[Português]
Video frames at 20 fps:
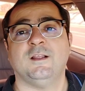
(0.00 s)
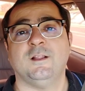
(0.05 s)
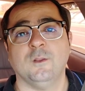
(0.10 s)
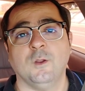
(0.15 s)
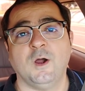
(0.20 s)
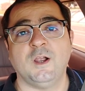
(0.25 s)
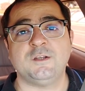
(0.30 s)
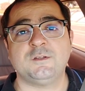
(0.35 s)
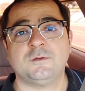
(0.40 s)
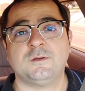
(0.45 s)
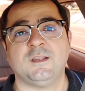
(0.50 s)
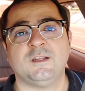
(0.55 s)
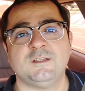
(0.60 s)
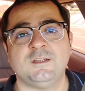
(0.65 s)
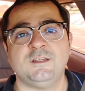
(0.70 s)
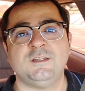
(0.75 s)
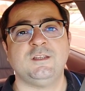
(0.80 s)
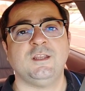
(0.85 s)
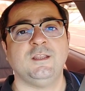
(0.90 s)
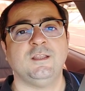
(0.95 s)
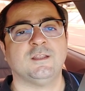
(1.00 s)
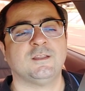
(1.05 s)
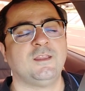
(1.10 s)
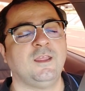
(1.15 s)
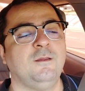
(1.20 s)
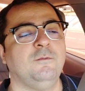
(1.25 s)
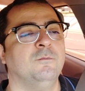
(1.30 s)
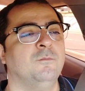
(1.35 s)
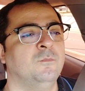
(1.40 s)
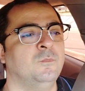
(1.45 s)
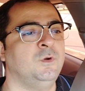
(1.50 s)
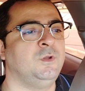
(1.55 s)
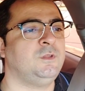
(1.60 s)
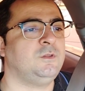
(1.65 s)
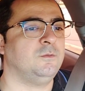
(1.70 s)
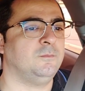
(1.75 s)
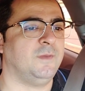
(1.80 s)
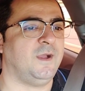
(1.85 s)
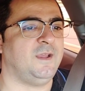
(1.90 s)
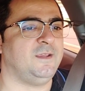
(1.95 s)
Lógico que a gente ainda tem
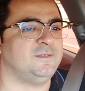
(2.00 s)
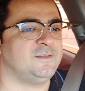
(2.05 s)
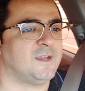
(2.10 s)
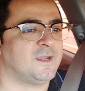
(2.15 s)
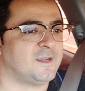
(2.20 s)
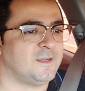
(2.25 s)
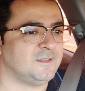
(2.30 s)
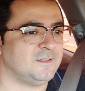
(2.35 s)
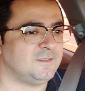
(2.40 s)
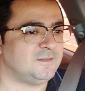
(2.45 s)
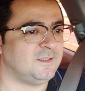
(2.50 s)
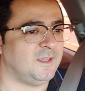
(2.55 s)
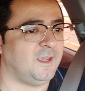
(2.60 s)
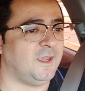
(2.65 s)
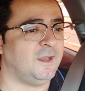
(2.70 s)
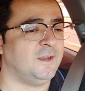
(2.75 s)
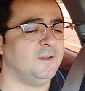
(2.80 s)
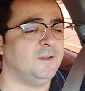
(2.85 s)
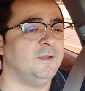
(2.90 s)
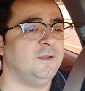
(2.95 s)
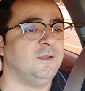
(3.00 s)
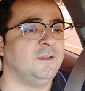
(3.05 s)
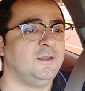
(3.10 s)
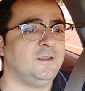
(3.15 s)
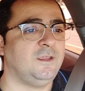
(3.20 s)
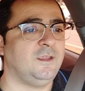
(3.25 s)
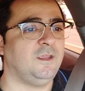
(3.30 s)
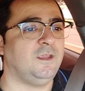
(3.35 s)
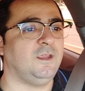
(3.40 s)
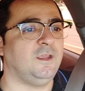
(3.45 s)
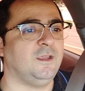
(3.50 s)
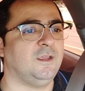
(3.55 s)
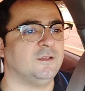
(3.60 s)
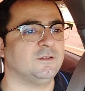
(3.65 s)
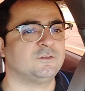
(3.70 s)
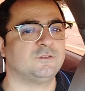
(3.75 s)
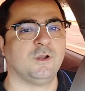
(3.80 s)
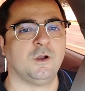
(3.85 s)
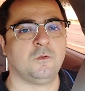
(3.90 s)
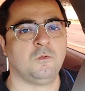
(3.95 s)
muito mais a crescer
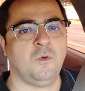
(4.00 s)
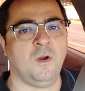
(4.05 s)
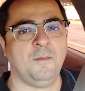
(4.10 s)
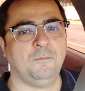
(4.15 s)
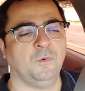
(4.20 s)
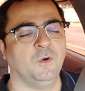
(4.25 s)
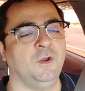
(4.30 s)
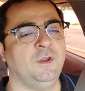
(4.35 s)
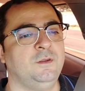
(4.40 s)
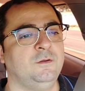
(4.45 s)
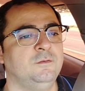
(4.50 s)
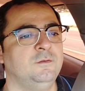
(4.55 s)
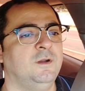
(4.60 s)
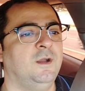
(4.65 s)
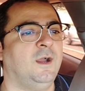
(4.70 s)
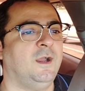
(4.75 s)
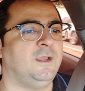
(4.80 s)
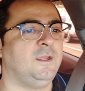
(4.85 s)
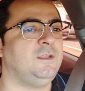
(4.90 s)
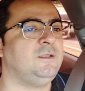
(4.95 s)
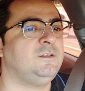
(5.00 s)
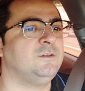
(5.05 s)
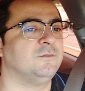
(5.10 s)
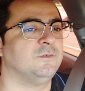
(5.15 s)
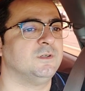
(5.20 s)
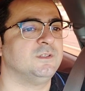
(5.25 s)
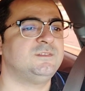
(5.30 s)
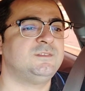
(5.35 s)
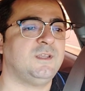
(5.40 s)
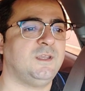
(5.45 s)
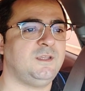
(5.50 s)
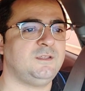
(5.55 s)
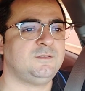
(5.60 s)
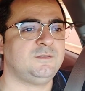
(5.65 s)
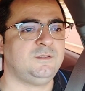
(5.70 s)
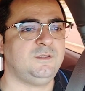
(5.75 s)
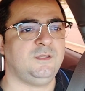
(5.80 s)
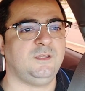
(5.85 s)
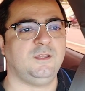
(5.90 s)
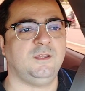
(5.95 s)
e só com o apoio aí de
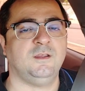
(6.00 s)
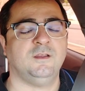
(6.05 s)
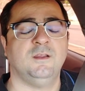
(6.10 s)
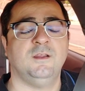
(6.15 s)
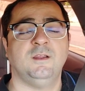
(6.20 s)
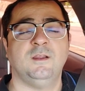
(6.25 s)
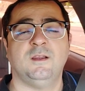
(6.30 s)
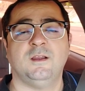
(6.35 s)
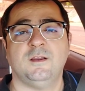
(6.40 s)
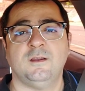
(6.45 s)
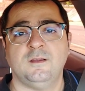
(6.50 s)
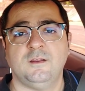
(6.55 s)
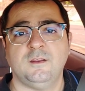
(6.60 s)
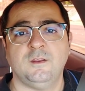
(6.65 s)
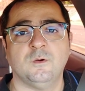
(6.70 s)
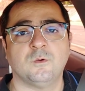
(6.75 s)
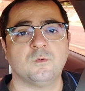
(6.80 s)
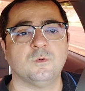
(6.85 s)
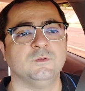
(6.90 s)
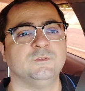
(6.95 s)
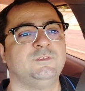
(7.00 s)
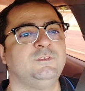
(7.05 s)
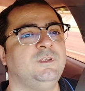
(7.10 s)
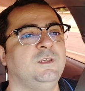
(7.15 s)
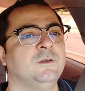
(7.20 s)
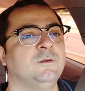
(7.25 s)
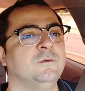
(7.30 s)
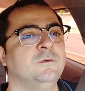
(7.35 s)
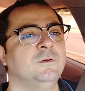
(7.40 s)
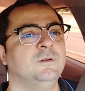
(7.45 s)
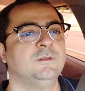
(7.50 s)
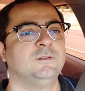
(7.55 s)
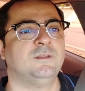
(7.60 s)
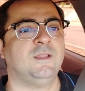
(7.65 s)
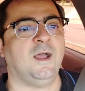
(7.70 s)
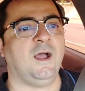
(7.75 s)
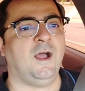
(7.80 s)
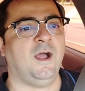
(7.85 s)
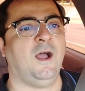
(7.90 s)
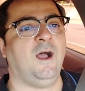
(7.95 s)
vocês que eu consigo
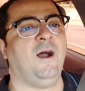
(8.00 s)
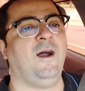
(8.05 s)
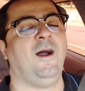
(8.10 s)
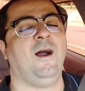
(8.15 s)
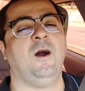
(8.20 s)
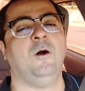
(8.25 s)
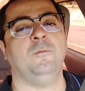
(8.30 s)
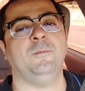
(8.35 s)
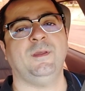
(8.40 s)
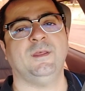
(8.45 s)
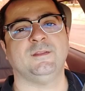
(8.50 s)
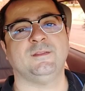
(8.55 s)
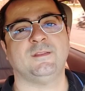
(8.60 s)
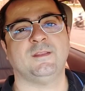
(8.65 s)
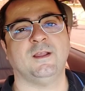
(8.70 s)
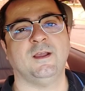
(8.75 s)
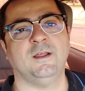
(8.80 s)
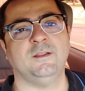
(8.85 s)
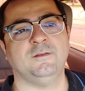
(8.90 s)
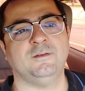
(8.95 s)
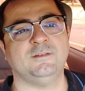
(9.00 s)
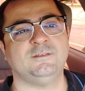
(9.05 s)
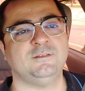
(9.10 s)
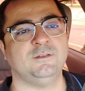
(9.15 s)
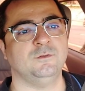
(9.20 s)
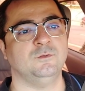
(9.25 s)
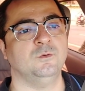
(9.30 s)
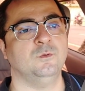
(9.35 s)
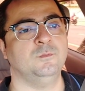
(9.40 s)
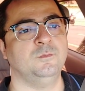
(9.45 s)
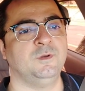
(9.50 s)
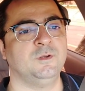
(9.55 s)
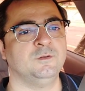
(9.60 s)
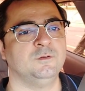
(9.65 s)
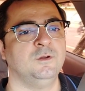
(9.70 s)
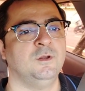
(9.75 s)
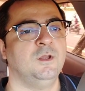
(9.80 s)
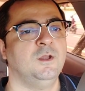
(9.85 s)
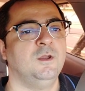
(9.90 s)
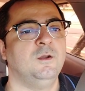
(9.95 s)
estar tá aumentando esse
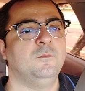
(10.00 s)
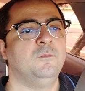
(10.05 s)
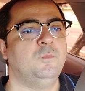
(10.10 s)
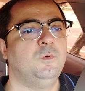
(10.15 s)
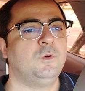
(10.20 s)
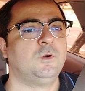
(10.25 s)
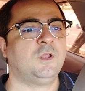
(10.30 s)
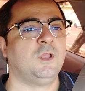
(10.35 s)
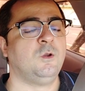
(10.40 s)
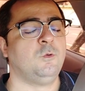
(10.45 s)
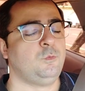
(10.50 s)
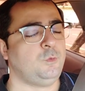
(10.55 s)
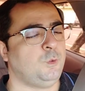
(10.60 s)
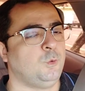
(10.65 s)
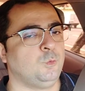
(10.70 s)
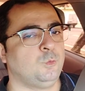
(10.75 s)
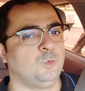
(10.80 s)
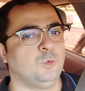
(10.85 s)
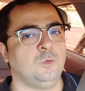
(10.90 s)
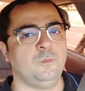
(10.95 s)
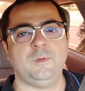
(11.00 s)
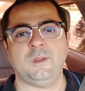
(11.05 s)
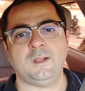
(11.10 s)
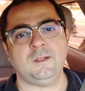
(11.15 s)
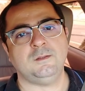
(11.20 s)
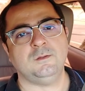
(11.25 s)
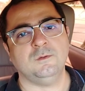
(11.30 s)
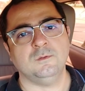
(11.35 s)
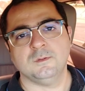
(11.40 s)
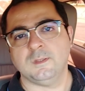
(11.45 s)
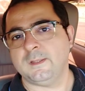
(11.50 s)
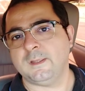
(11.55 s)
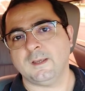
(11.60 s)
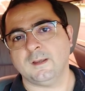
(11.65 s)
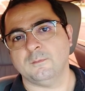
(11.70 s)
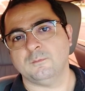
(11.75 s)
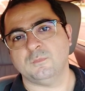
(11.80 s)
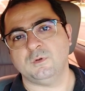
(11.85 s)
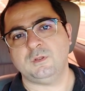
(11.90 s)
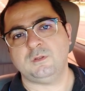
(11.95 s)
número porque o YouTube ele não
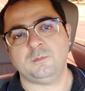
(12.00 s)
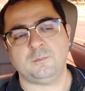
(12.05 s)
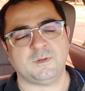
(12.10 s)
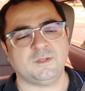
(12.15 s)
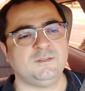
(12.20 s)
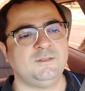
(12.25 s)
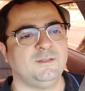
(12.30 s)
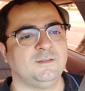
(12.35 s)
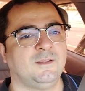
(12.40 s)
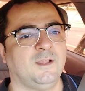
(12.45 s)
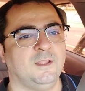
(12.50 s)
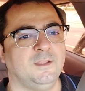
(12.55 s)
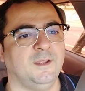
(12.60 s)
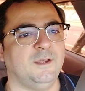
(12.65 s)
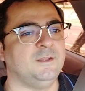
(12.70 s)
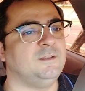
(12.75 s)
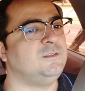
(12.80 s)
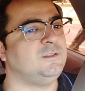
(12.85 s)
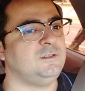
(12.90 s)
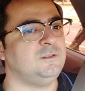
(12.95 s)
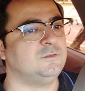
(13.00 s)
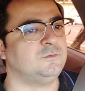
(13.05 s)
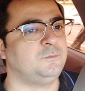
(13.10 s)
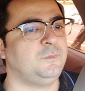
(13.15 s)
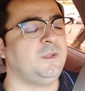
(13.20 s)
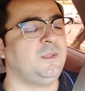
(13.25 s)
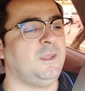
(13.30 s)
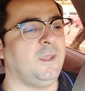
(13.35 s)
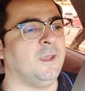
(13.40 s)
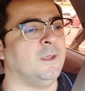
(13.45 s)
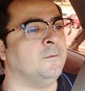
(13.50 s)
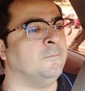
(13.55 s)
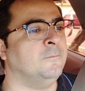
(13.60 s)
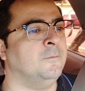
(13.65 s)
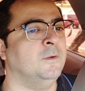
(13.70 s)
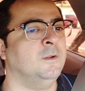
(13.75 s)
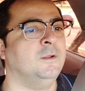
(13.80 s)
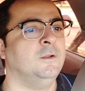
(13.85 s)
liga muito para esses canaizinhos pequenos.